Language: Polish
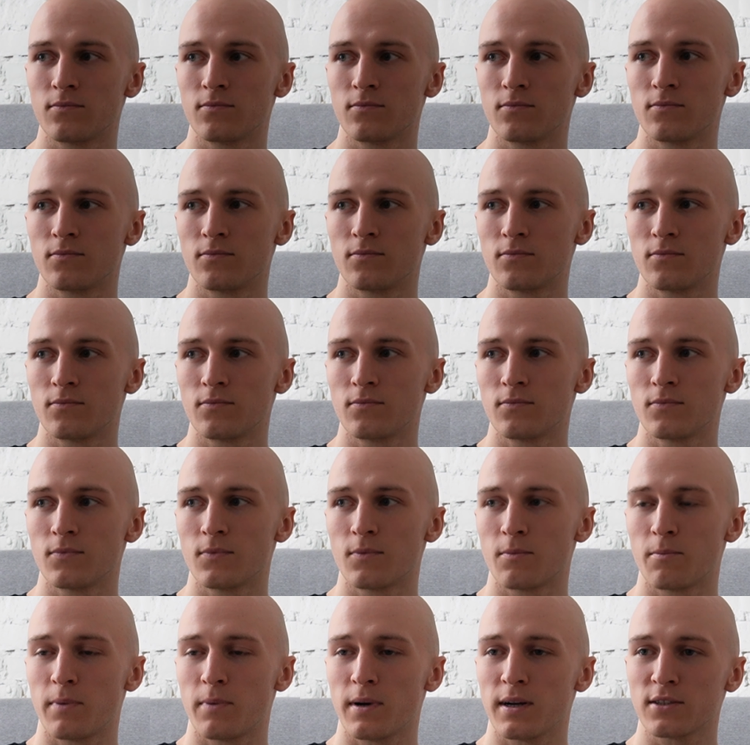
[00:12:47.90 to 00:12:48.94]
jakoś też.
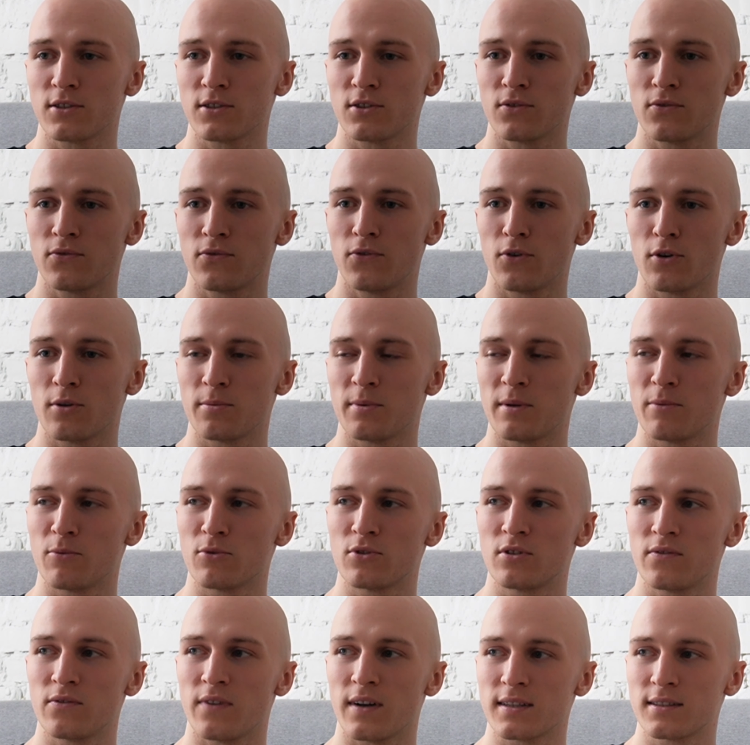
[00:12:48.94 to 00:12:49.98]
Bardziej w formie
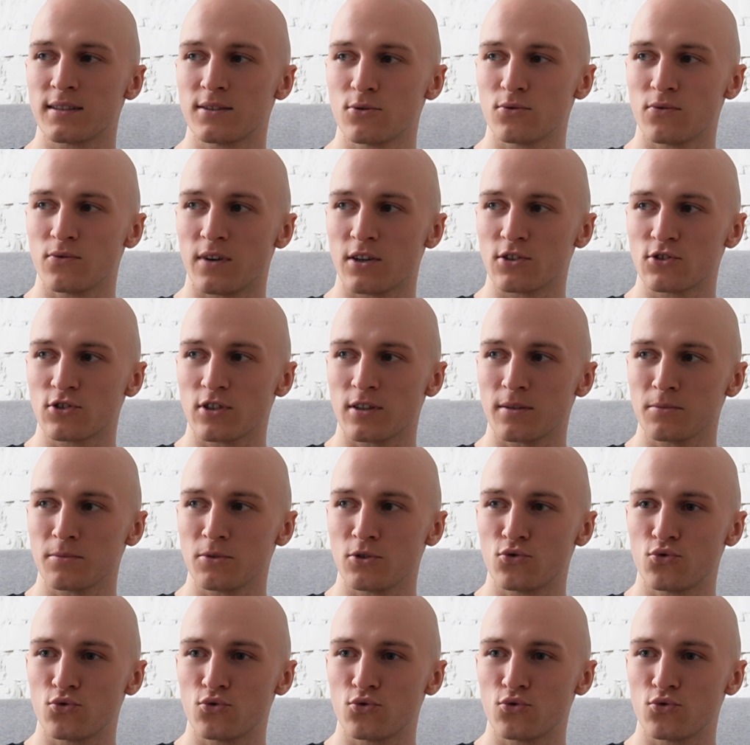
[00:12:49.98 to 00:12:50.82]
motywacji uważam,